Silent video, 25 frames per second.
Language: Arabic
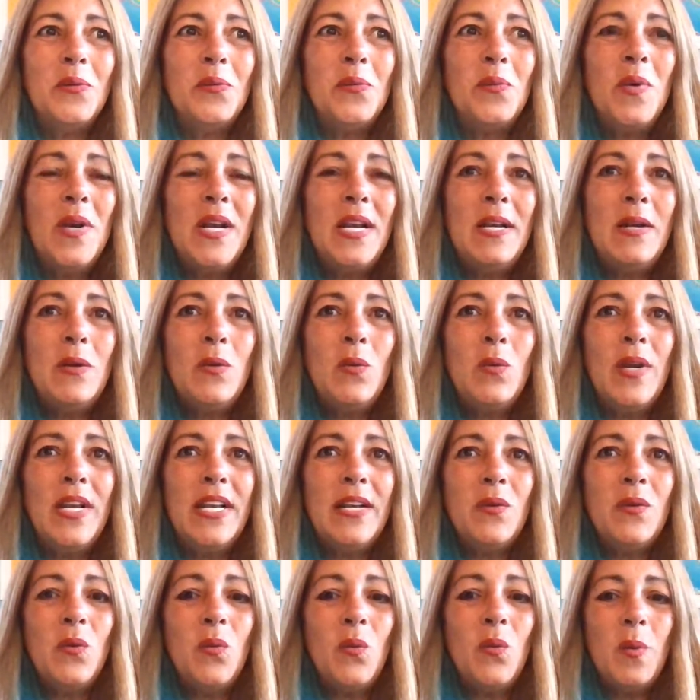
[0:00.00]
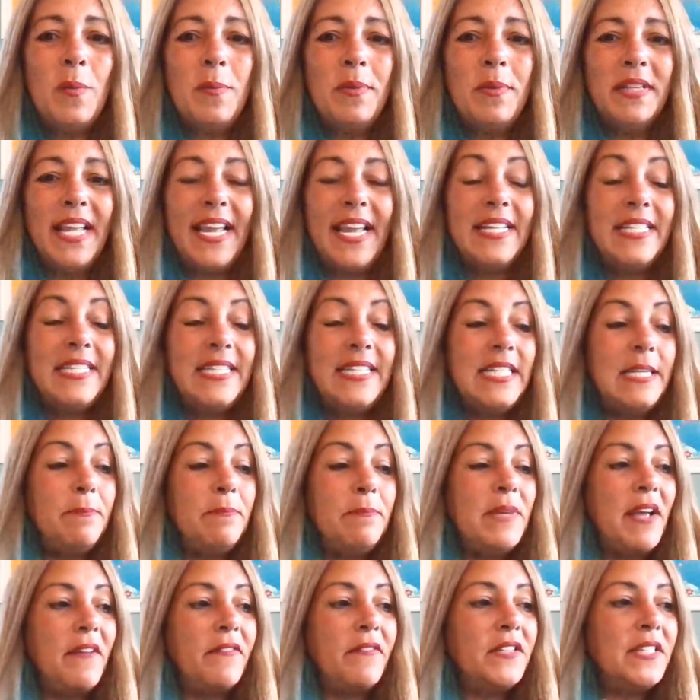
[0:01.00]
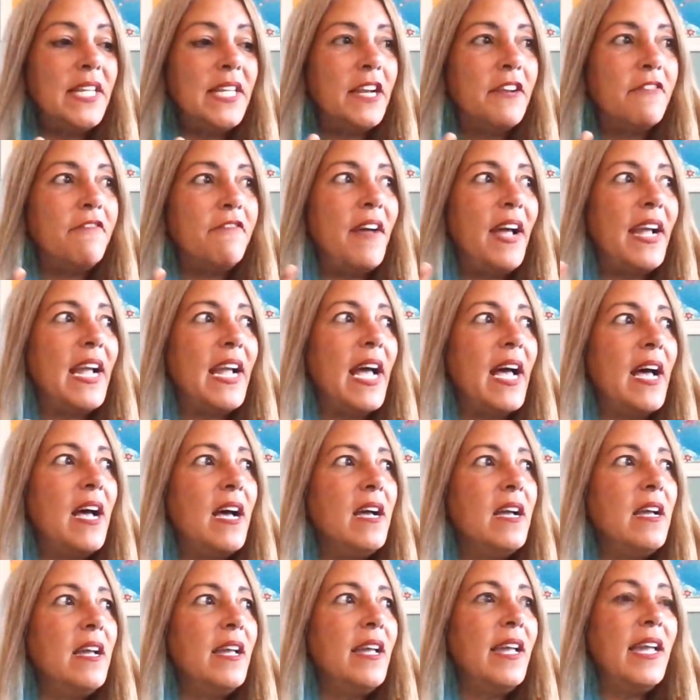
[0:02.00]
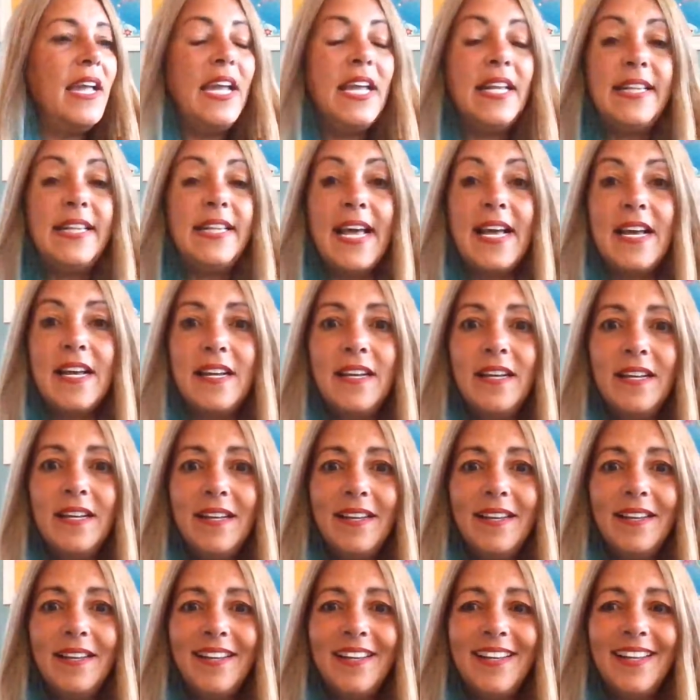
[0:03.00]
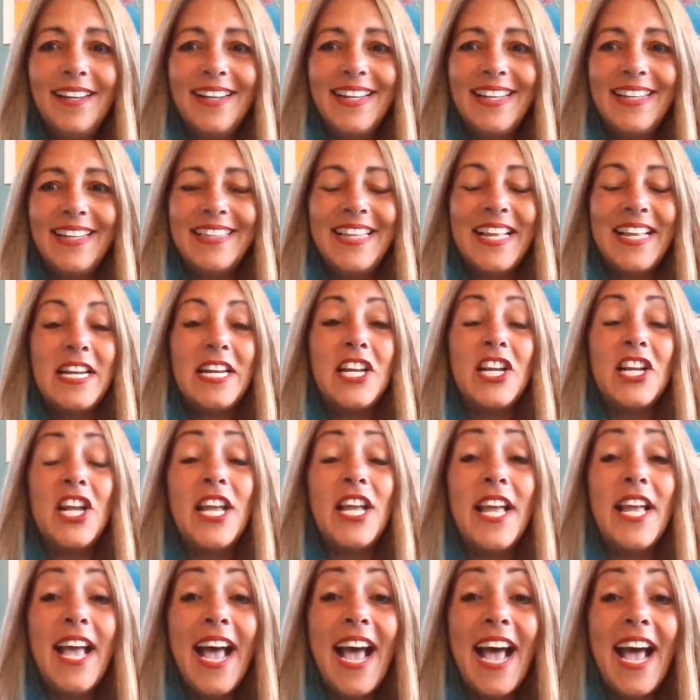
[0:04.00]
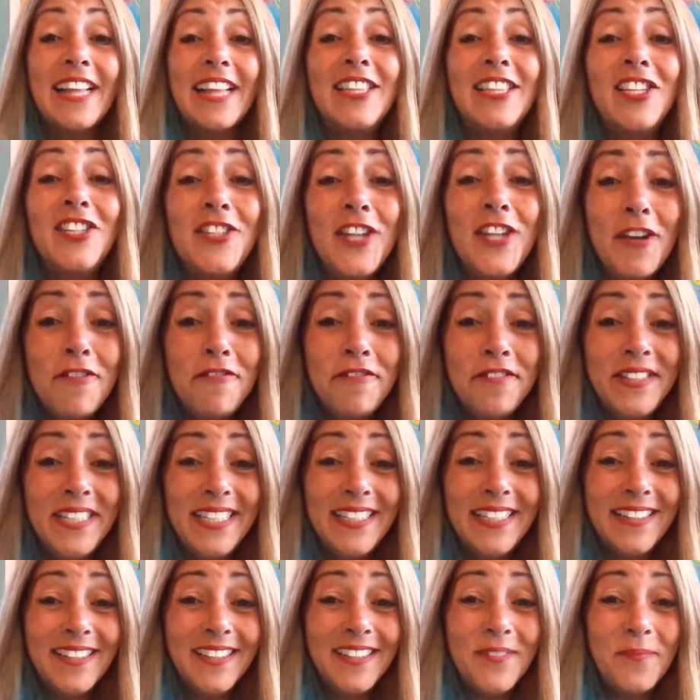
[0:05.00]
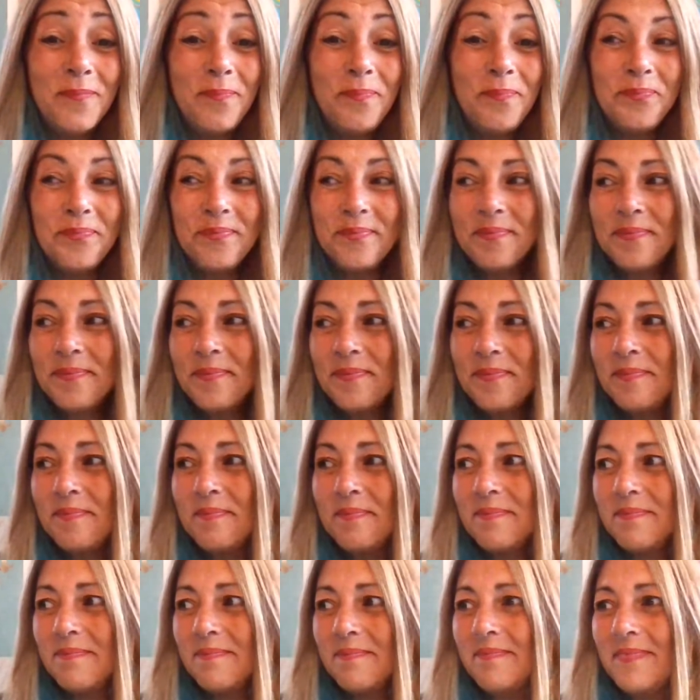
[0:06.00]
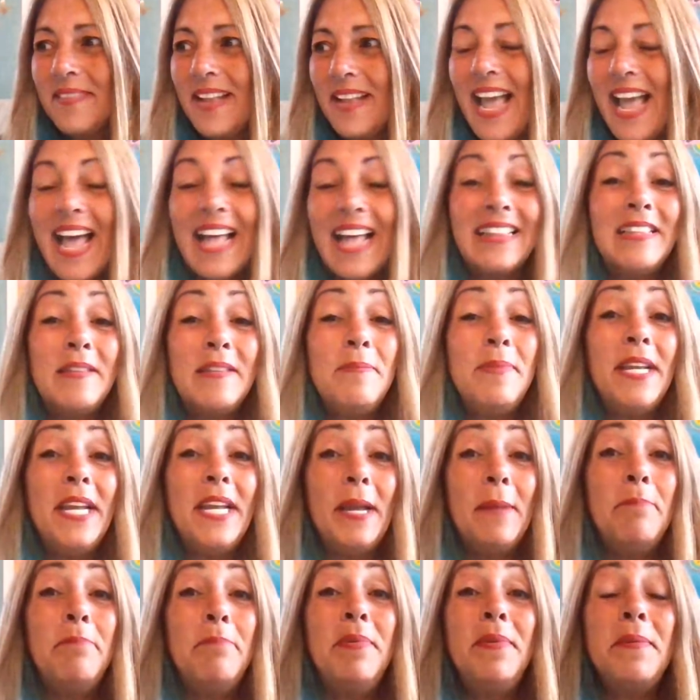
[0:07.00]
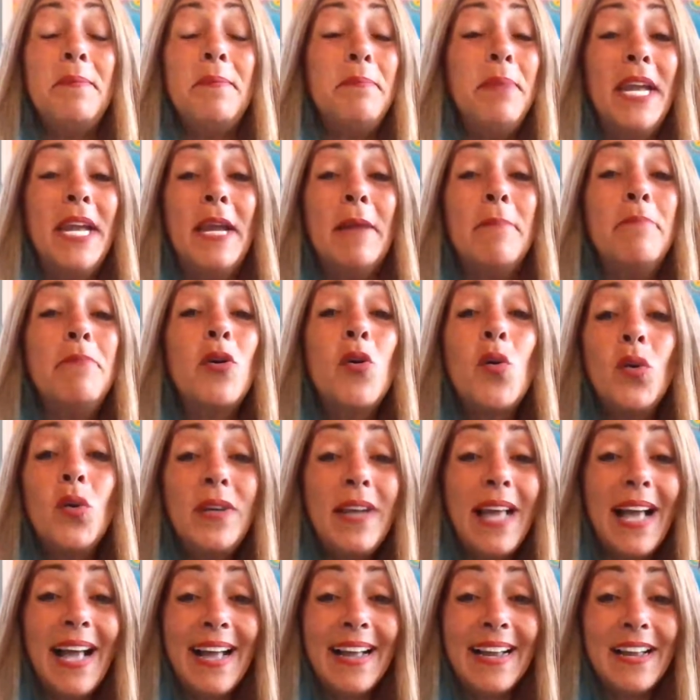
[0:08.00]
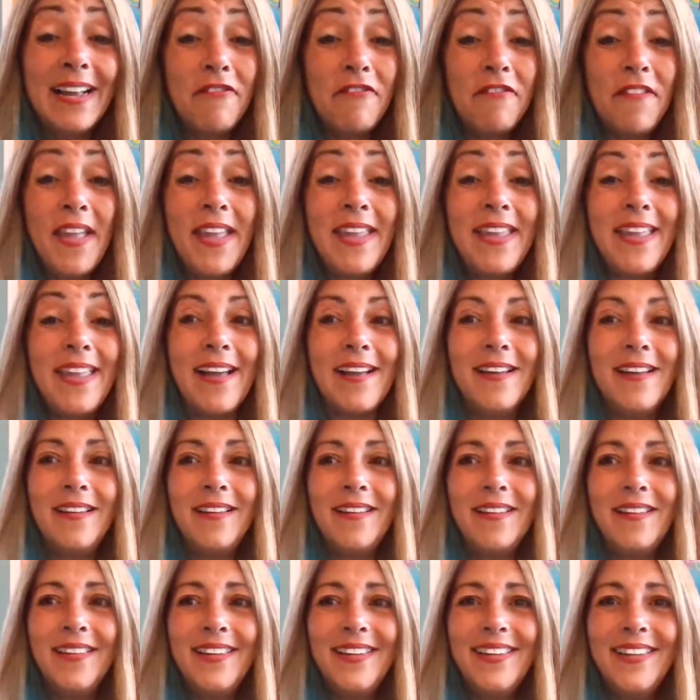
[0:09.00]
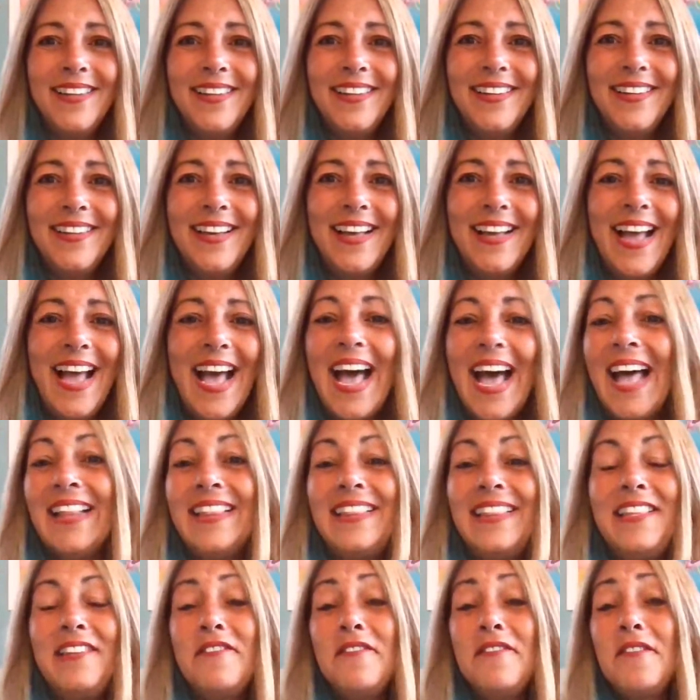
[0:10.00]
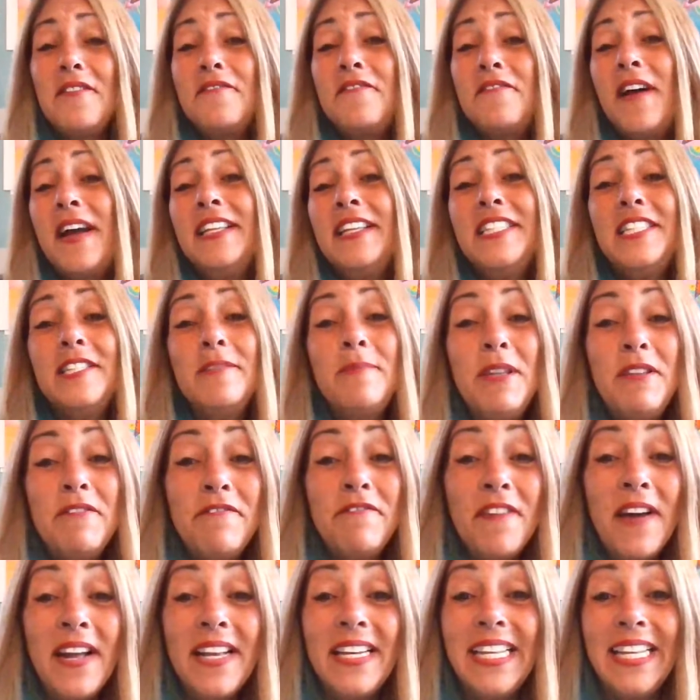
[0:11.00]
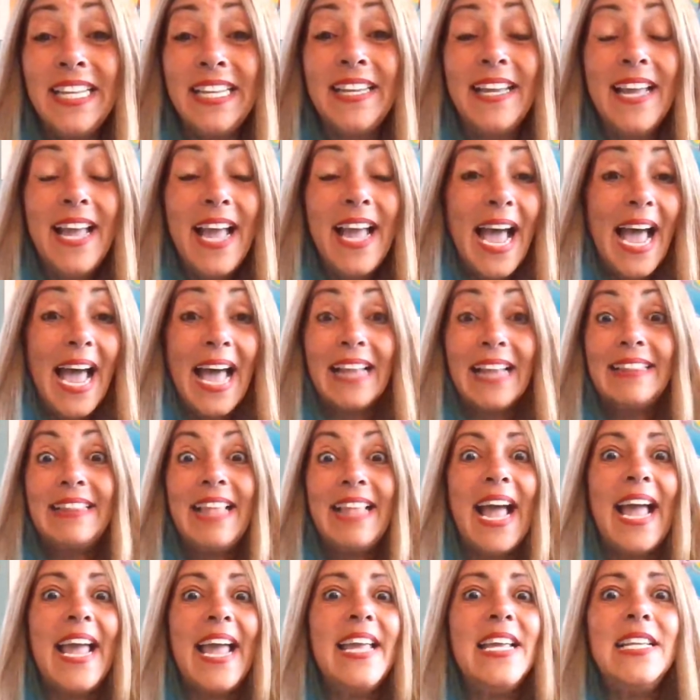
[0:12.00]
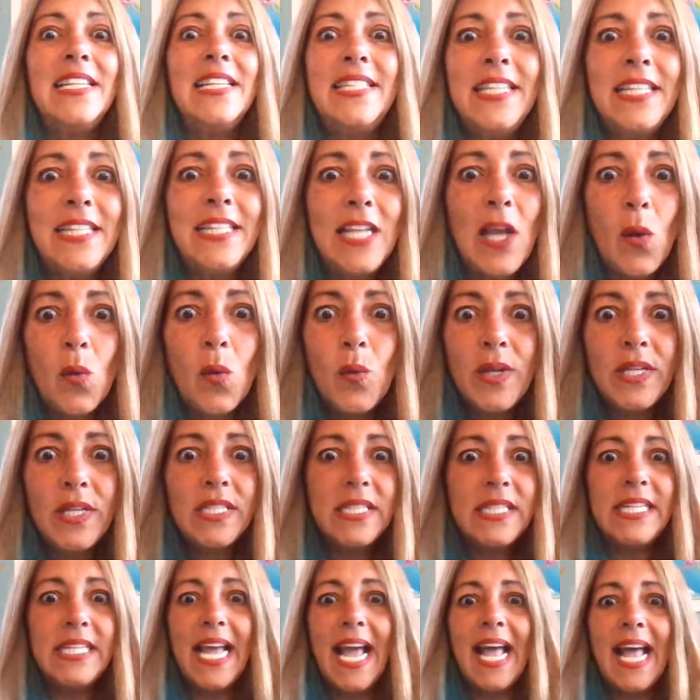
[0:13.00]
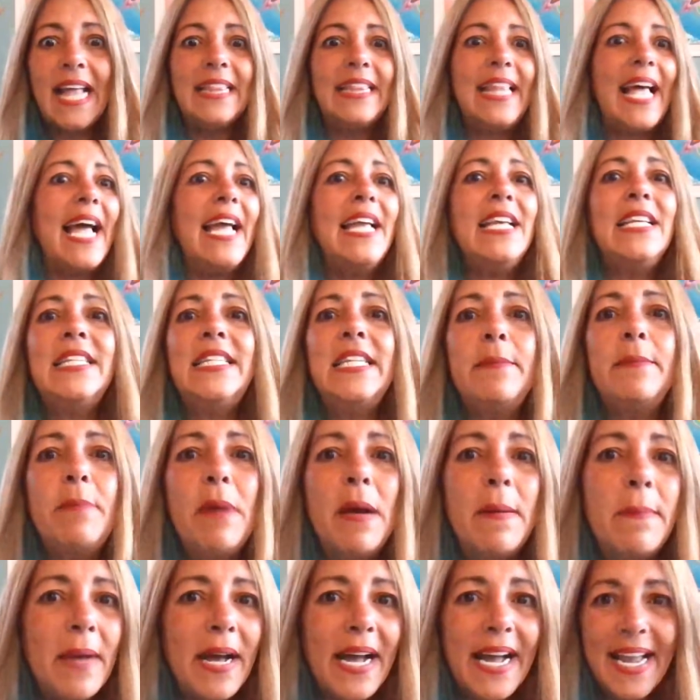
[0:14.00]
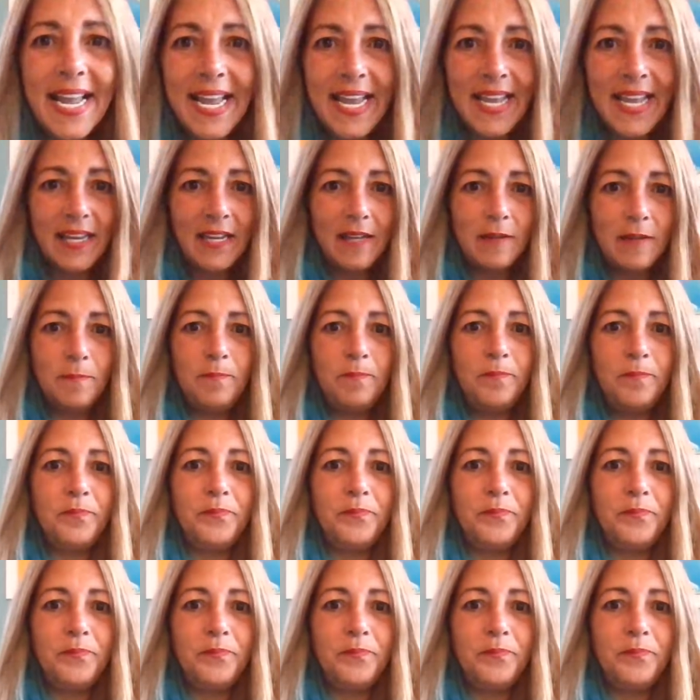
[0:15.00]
وال وال وبتحسي بنفسك فجأة ايه ده ده انا حد شافني حد بيحب بيحب كل حاجة فيا حد finds me funny حد عايز يتجوزني حد عايز يبقى معايا